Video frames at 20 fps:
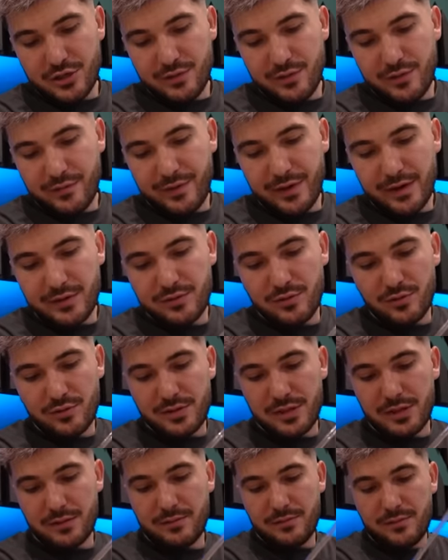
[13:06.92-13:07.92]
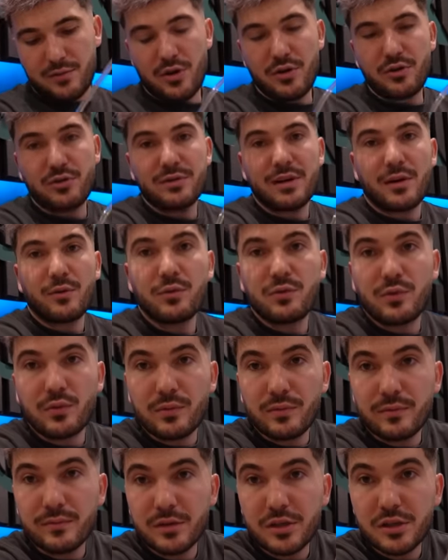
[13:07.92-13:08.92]
Je vais le faire sur tiens, l'œil de Naruto.
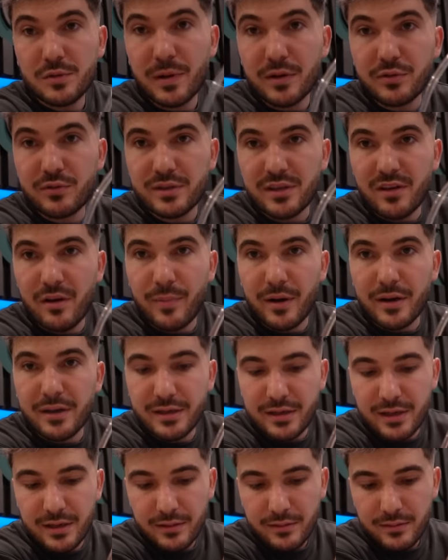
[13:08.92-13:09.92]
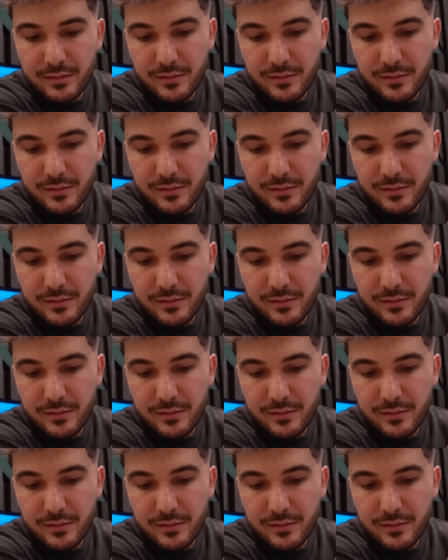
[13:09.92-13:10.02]
J'espère juste que ça va pas le niquer.